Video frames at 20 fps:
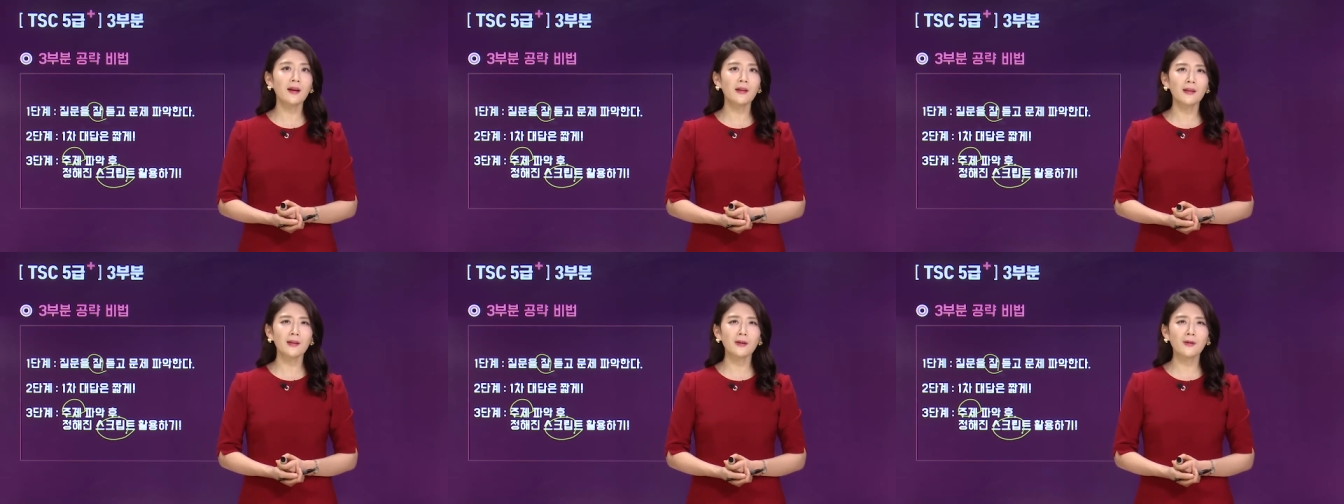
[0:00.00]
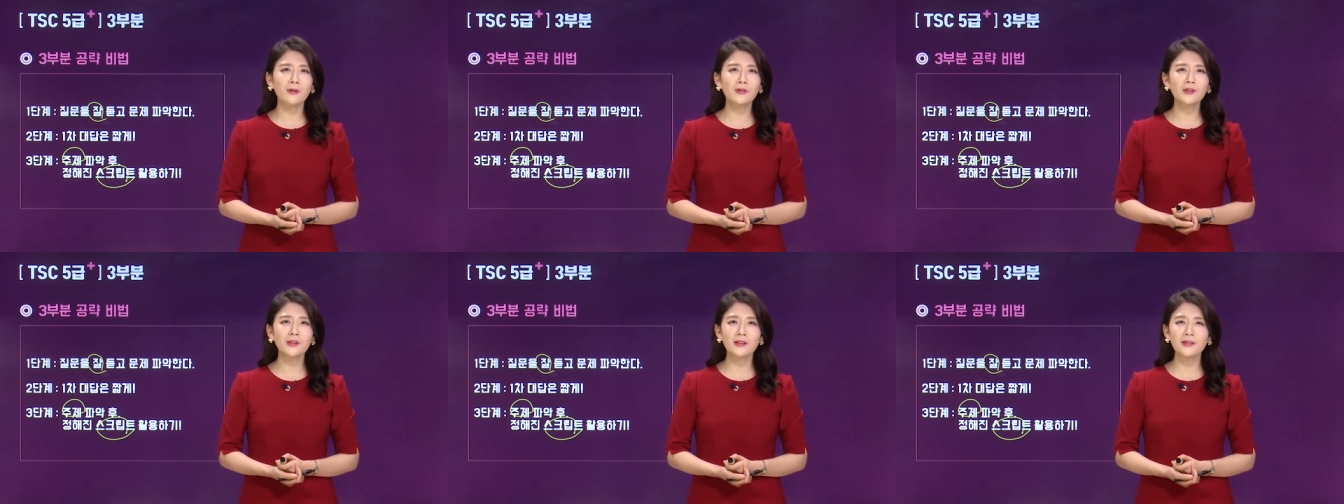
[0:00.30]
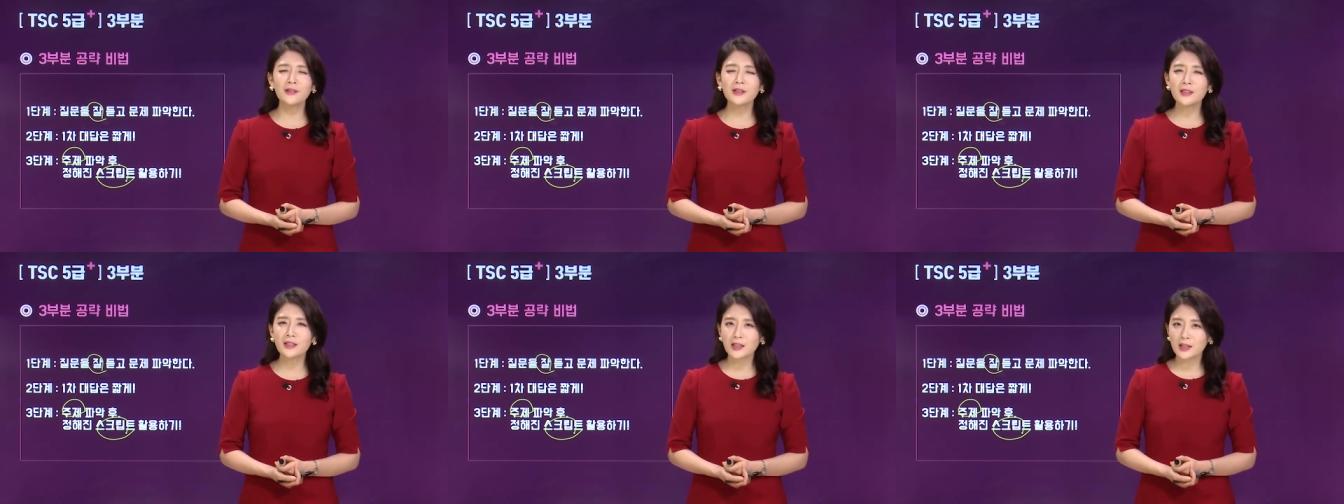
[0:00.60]
아 이거는
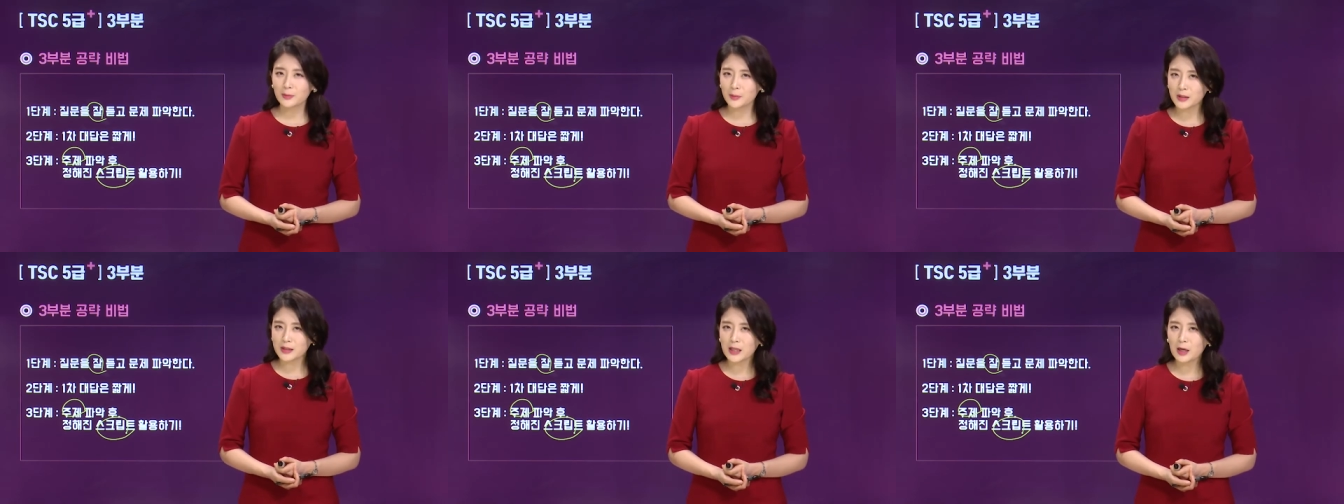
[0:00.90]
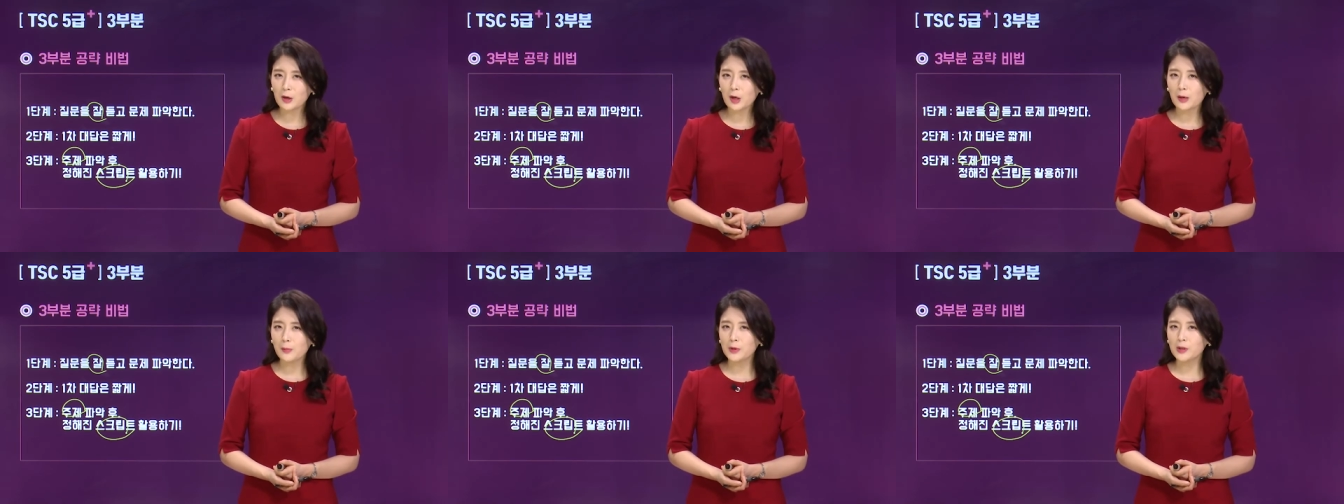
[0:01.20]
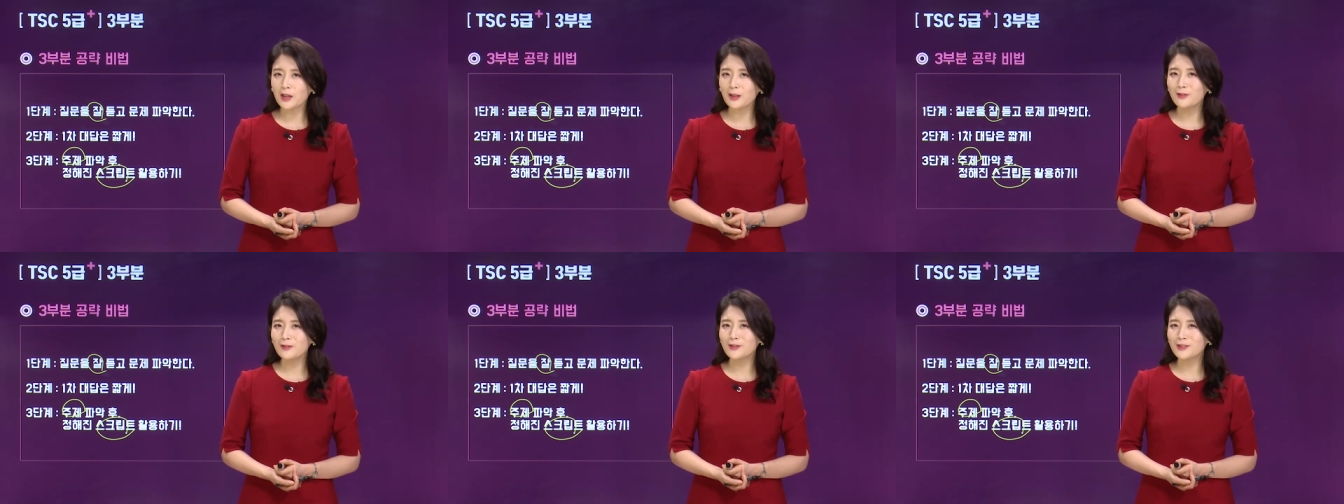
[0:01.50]
이 스크립트
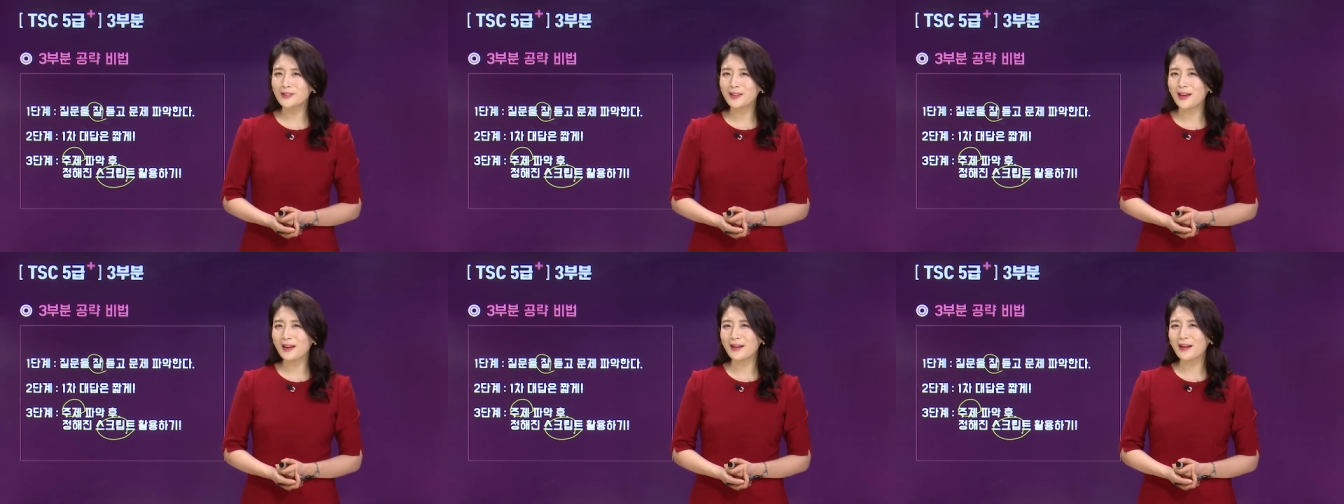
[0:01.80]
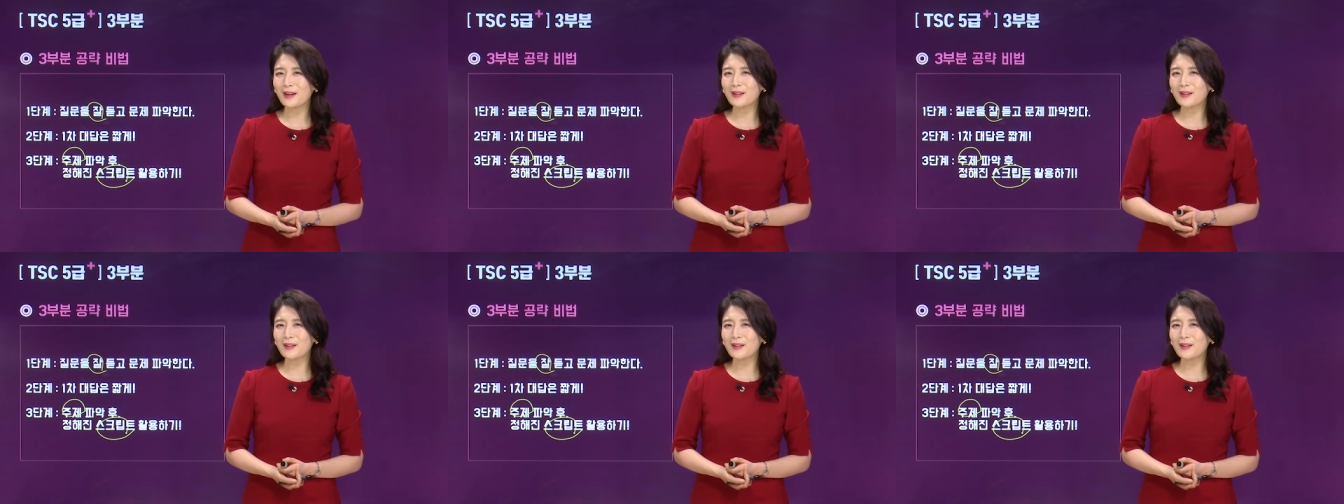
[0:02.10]
사용하면 되는구나